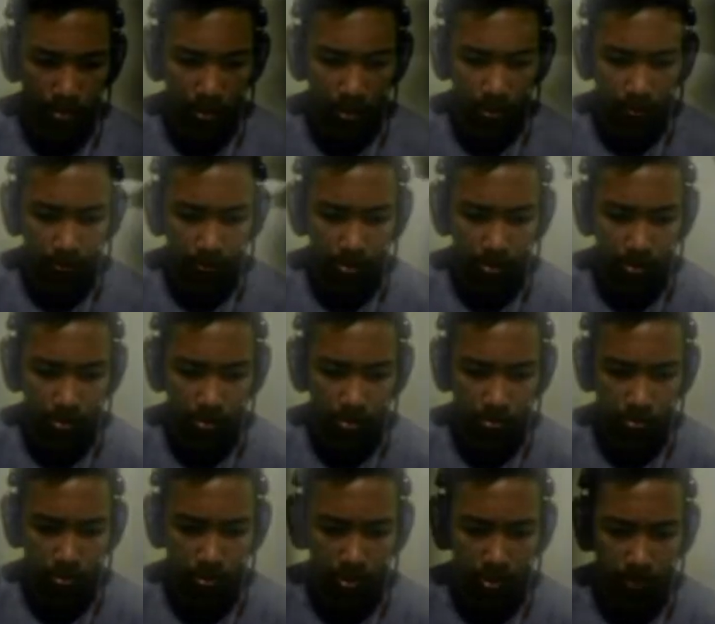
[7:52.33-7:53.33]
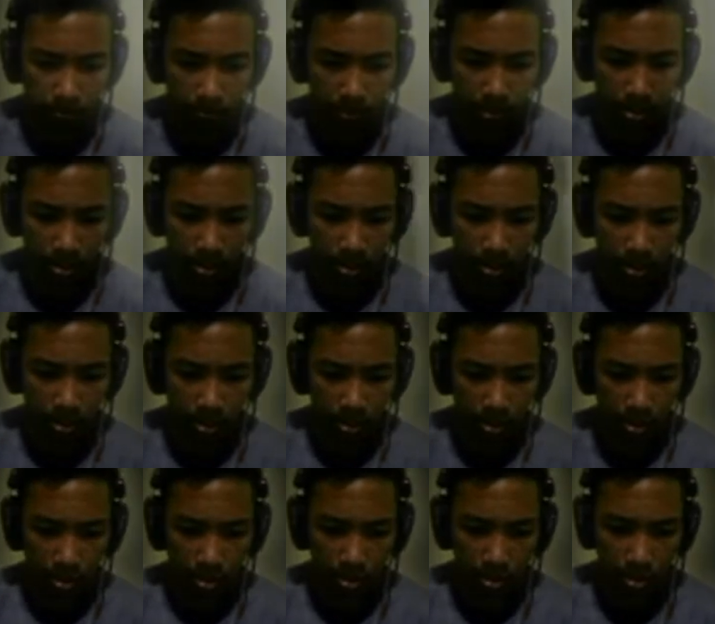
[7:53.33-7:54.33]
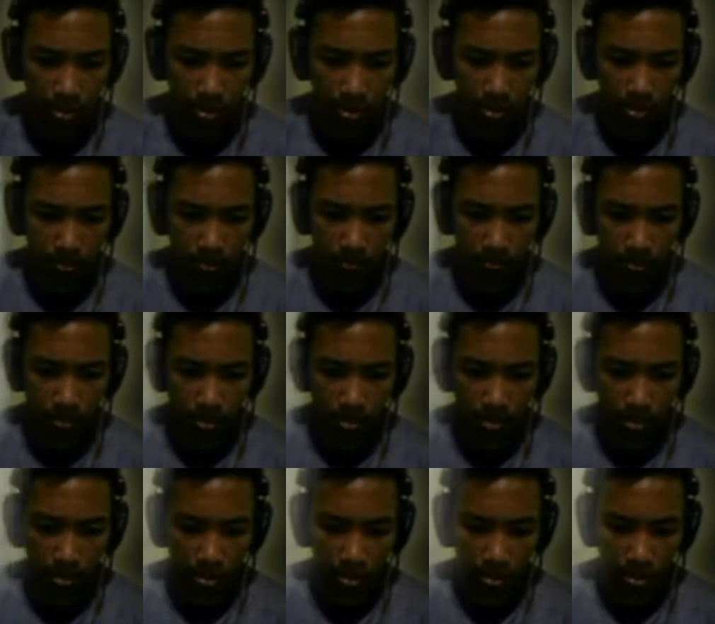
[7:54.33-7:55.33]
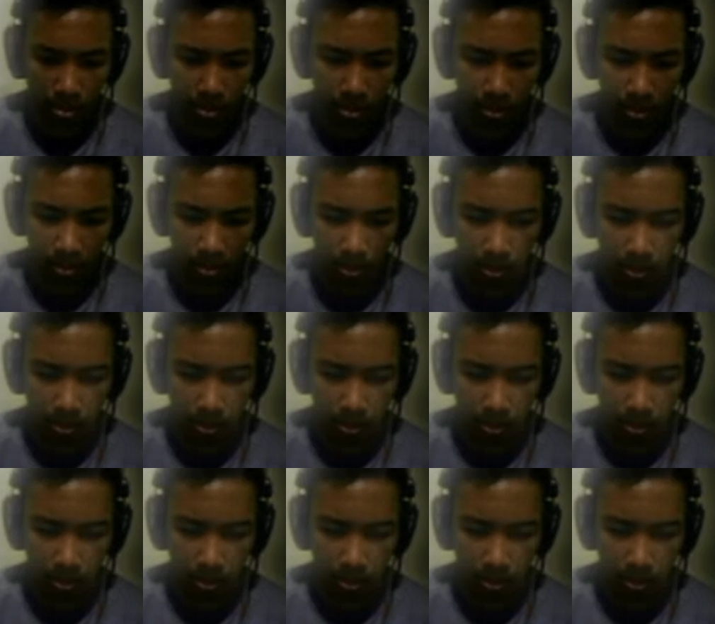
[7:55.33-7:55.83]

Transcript: Habis ya, itu dapat lagi. Jadi kita